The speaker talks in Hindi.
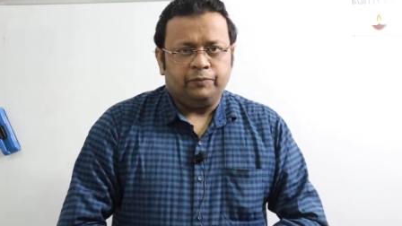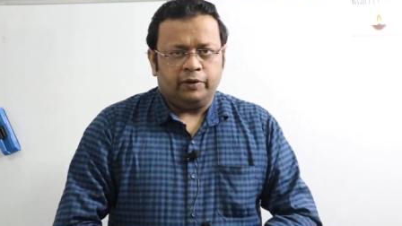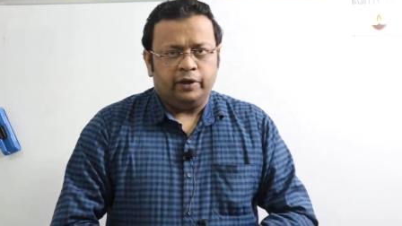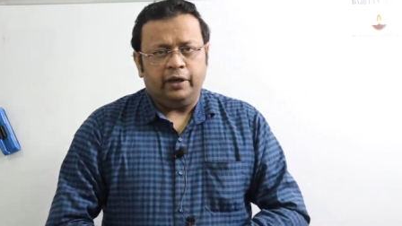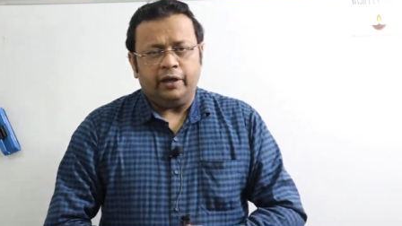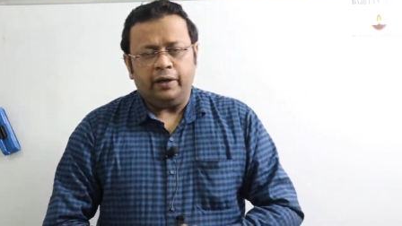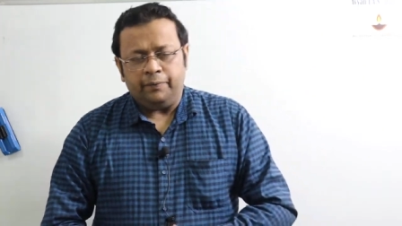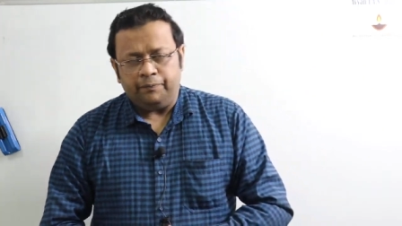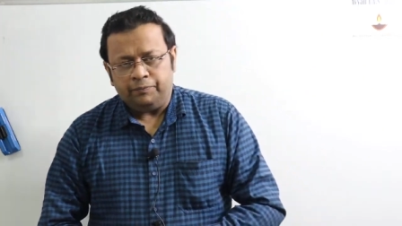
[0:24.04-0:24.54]

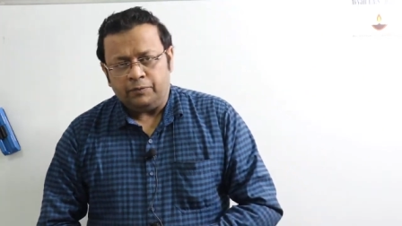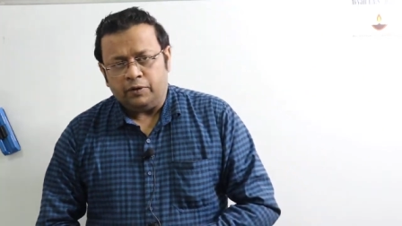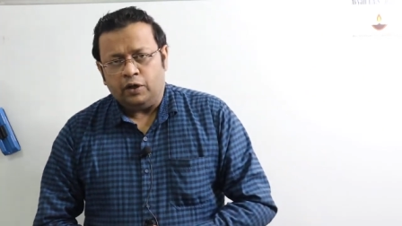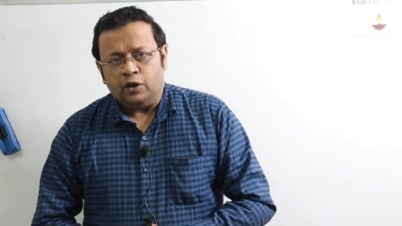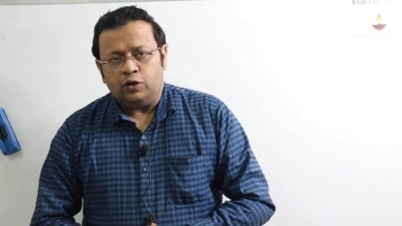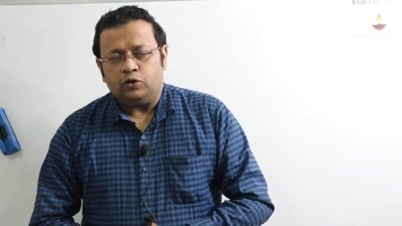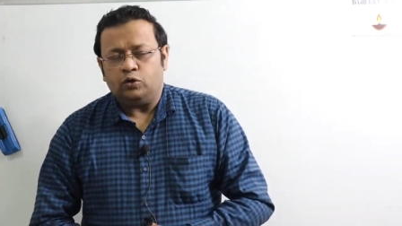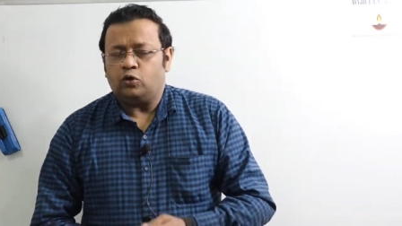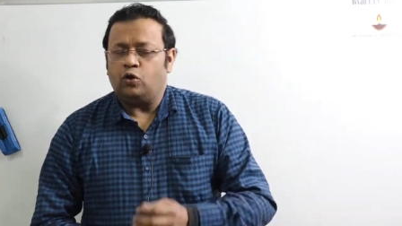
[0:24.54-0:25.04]
ठीक है
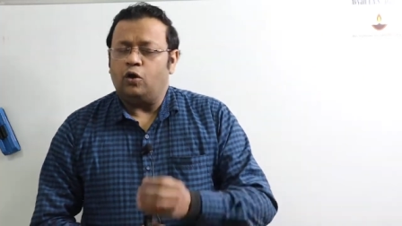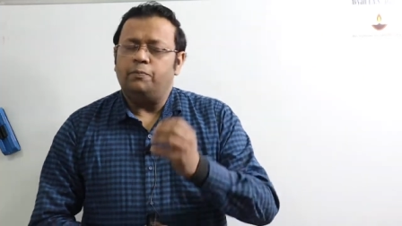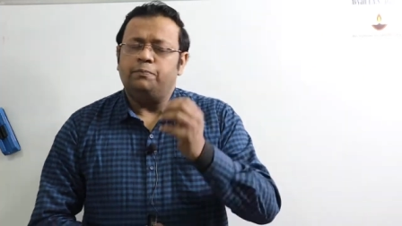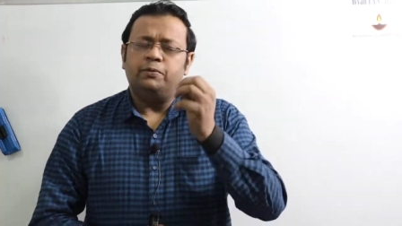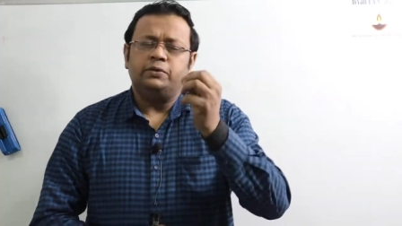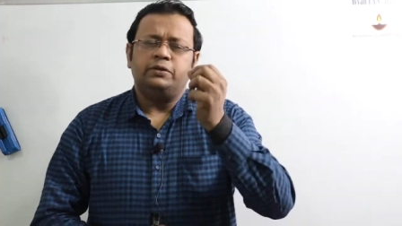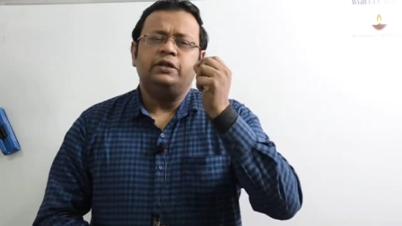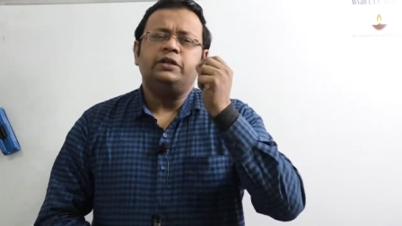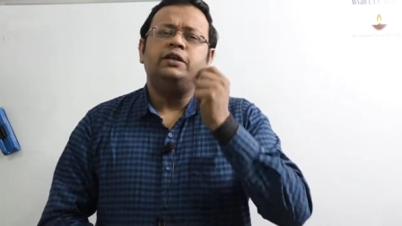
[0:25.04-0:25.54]
तो
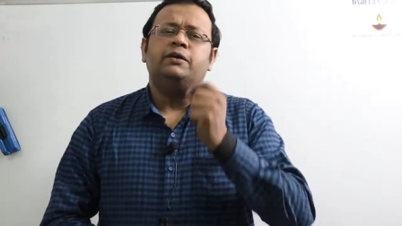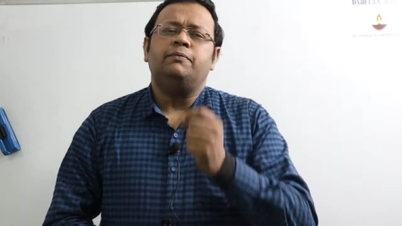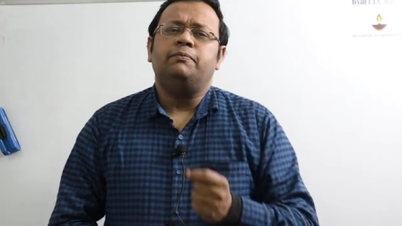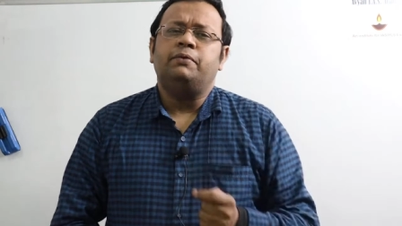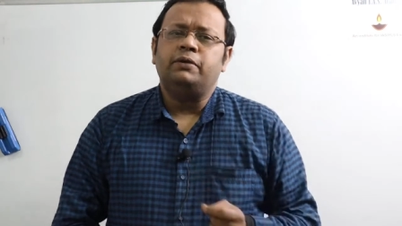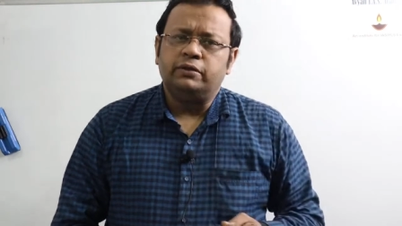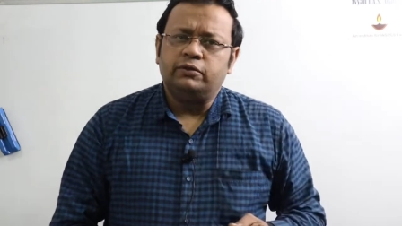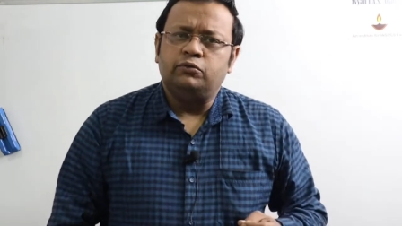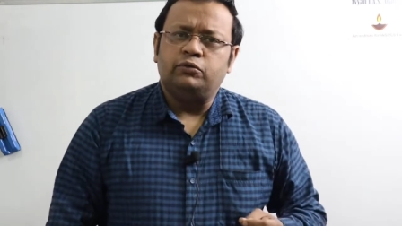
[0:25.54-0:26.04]
कॉम्पोजिट
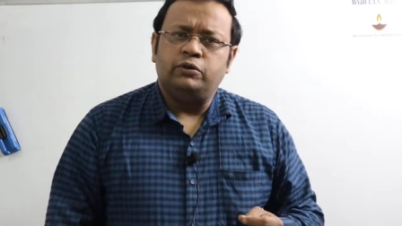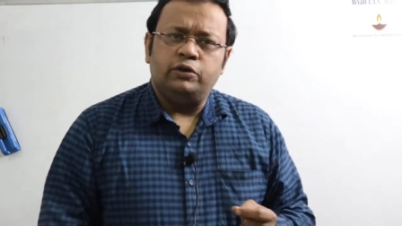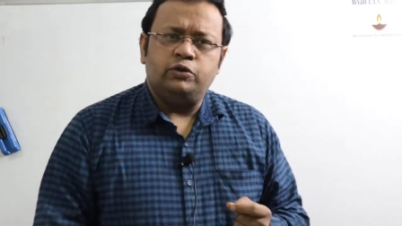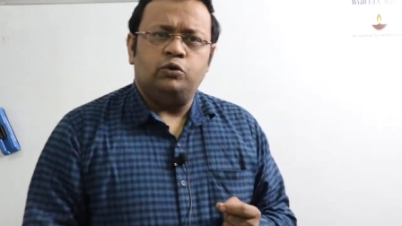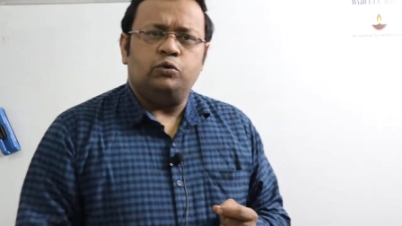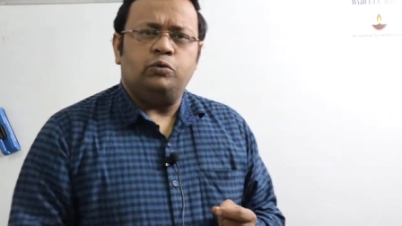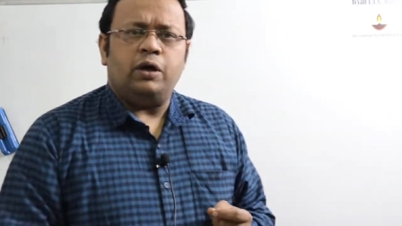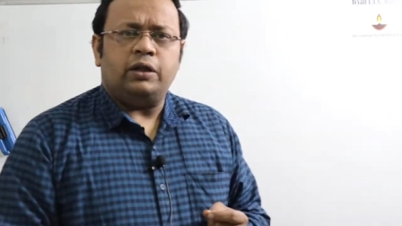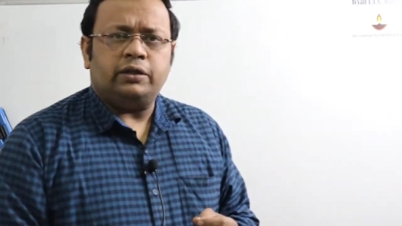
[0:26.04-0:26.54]
नंबर से
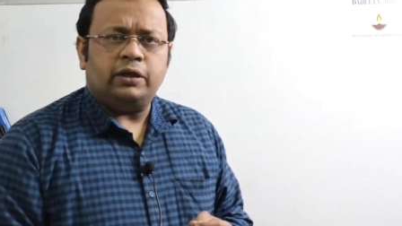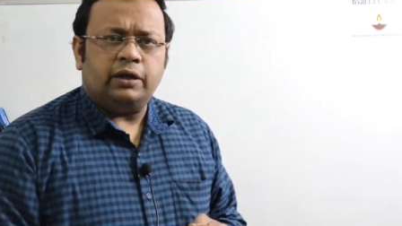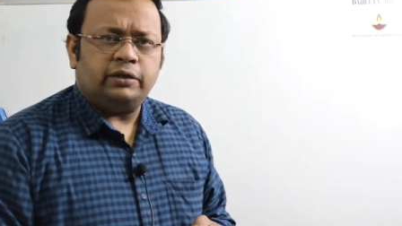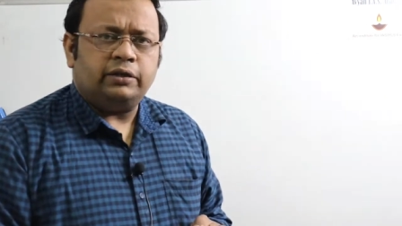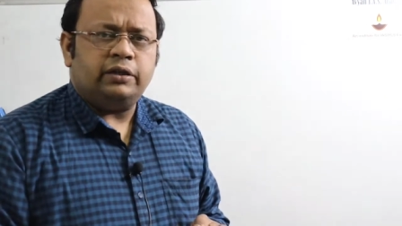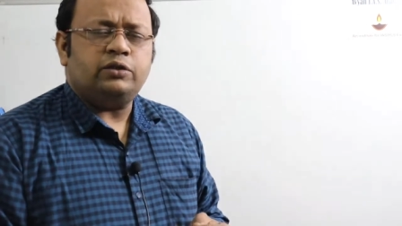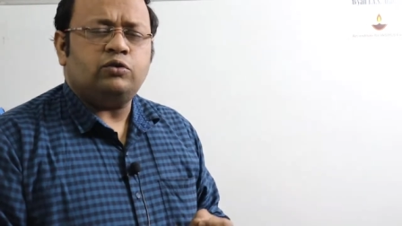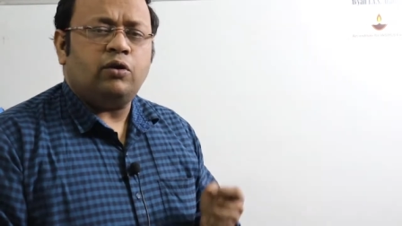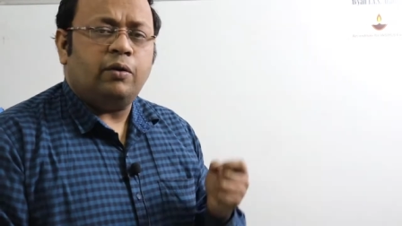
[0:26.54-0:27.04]
शुरुआत
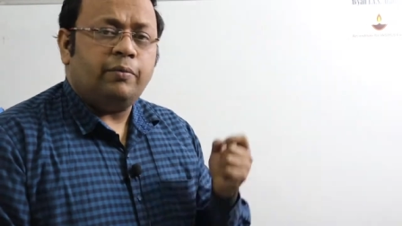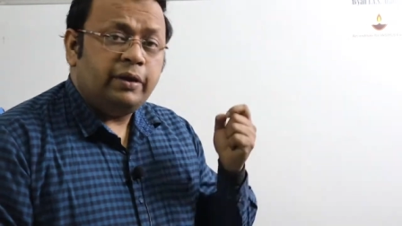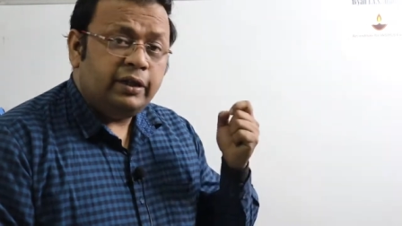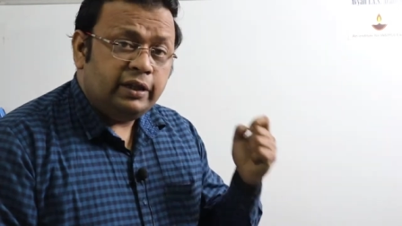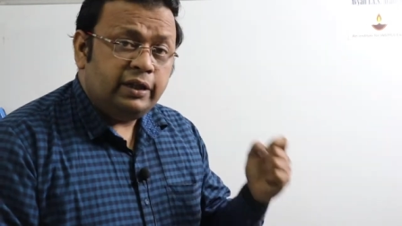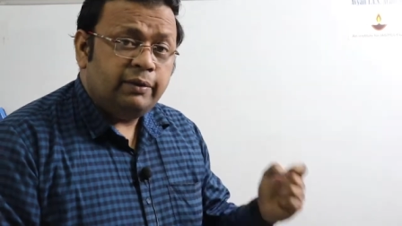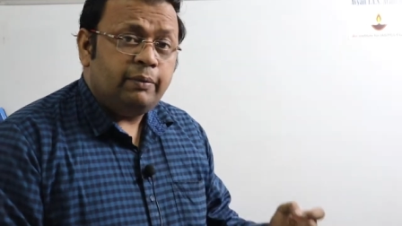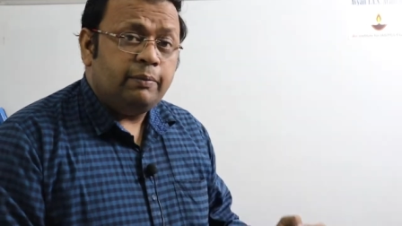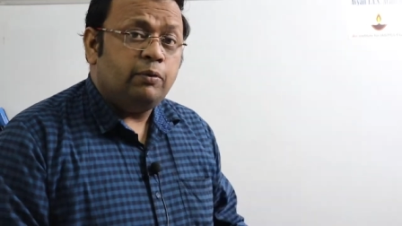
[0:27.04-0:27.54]
करते हैं इसको हम
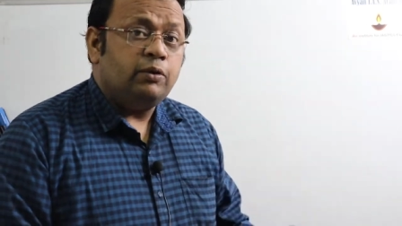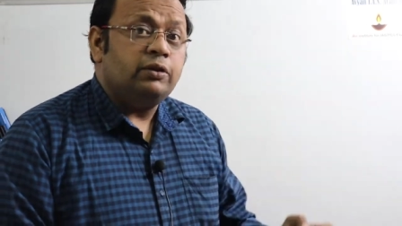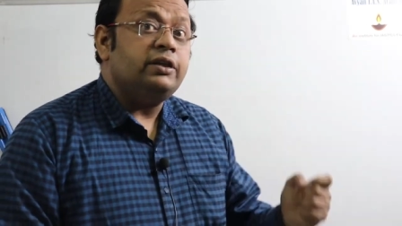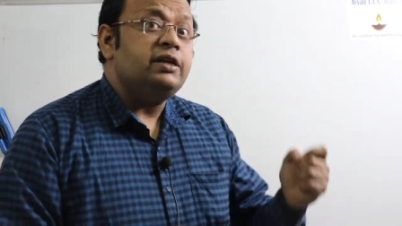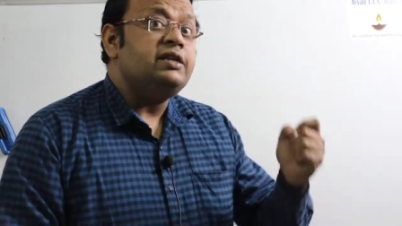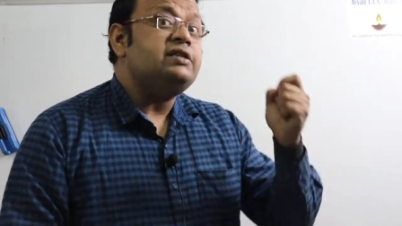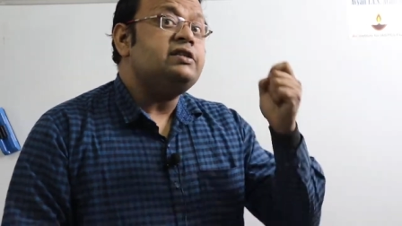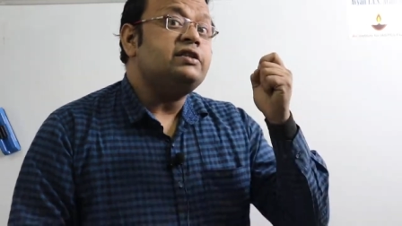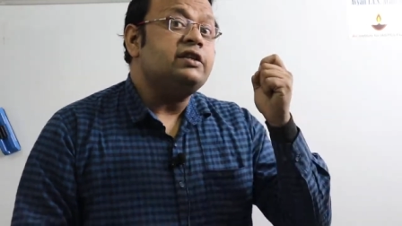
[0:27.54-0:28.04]
हिंदी में
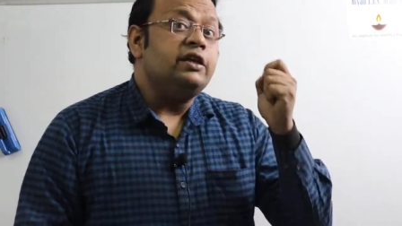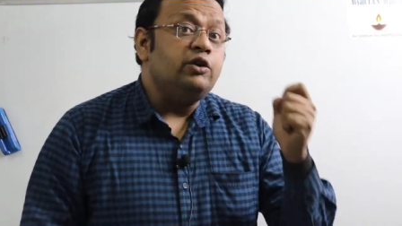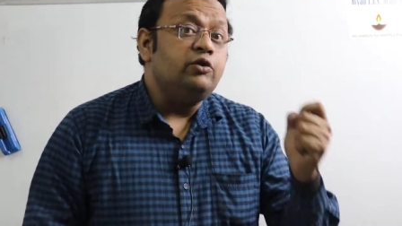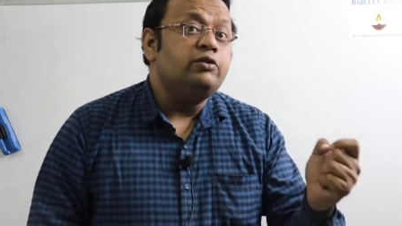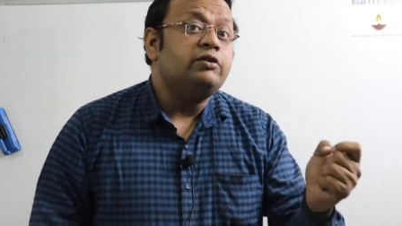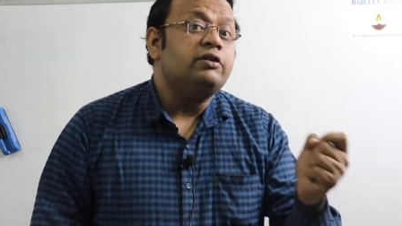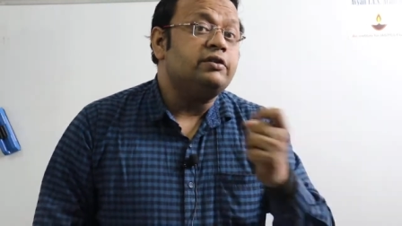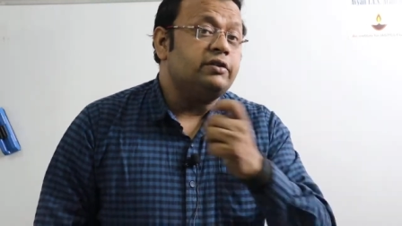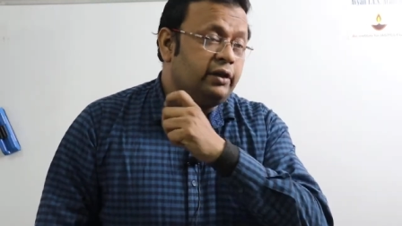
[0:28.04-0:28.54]
बोलते हैं
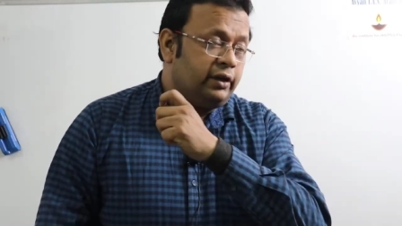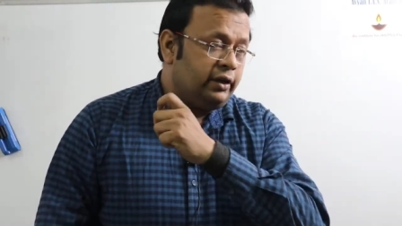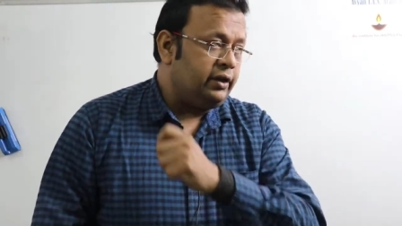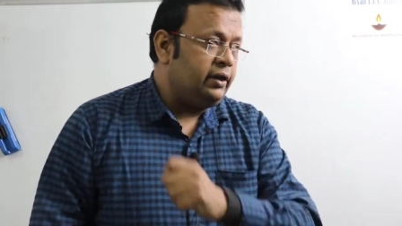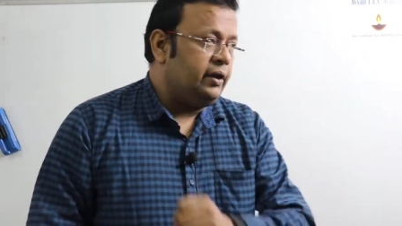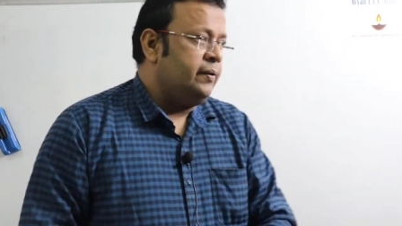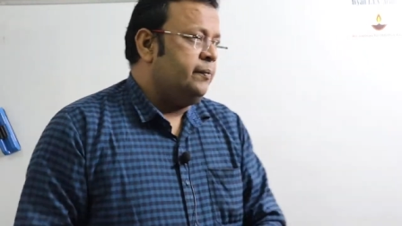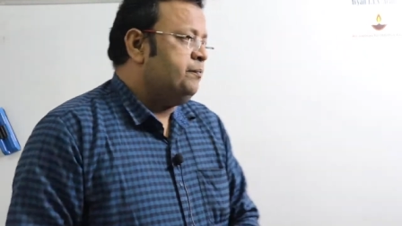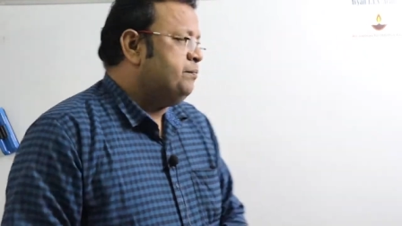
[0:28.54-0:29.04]
संयुक्त
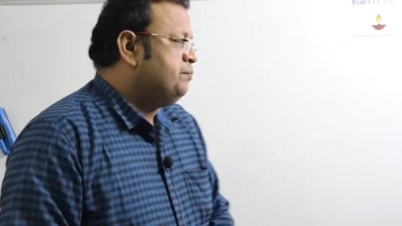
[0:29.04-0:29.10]
संख्या